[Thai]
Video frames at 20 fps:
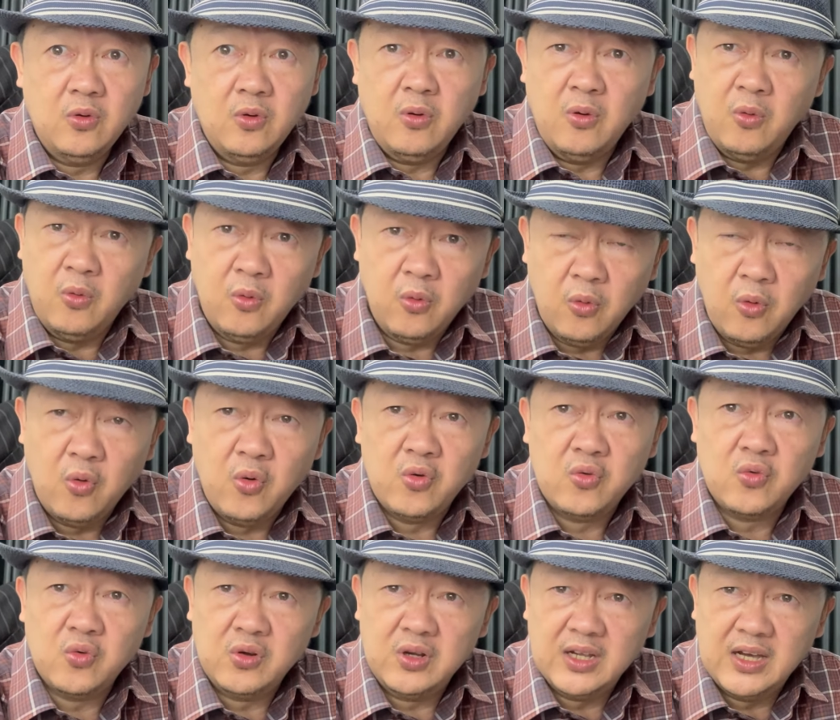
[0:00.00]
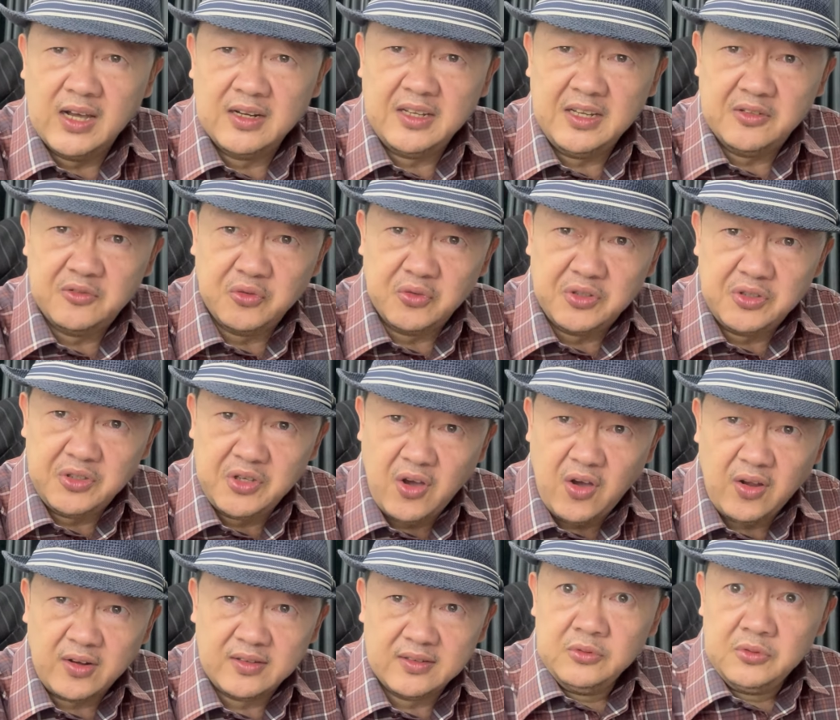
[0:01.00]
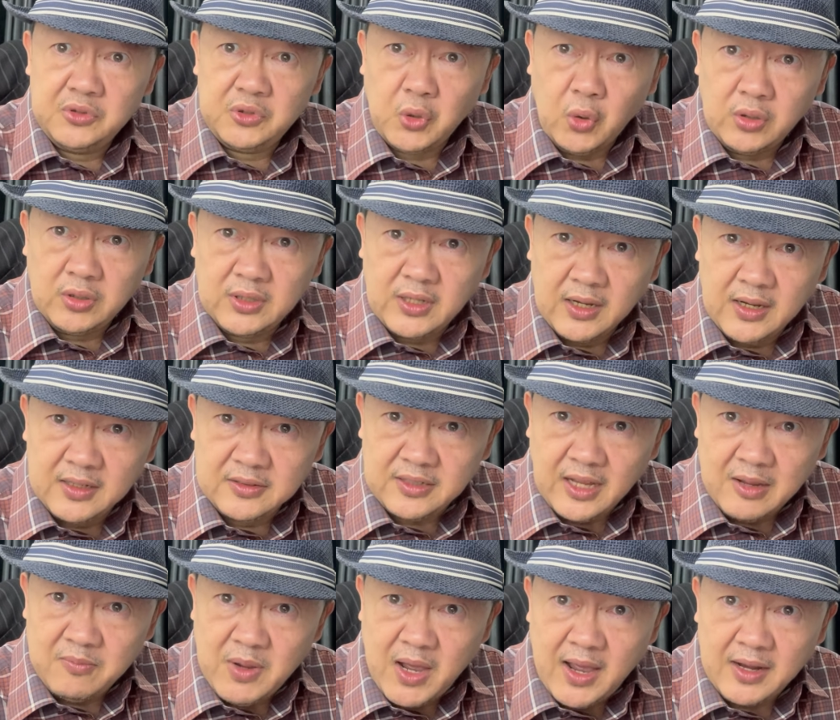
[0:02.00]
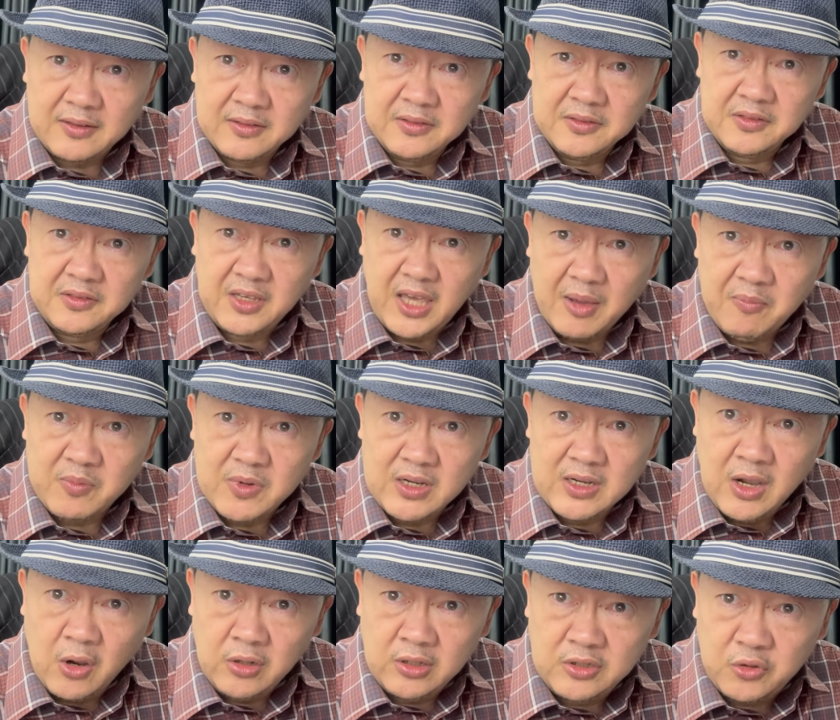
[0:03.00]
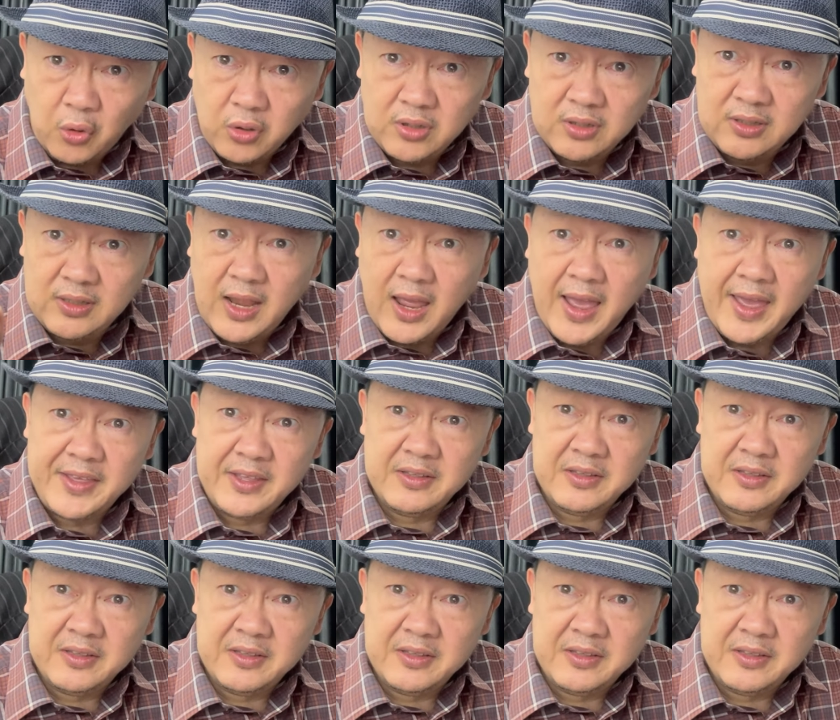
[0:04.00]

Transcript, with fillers: โอ้โหคุณเอิร์ธนี่สุดยอดจนเธอสามารถเก็บเงินสดได้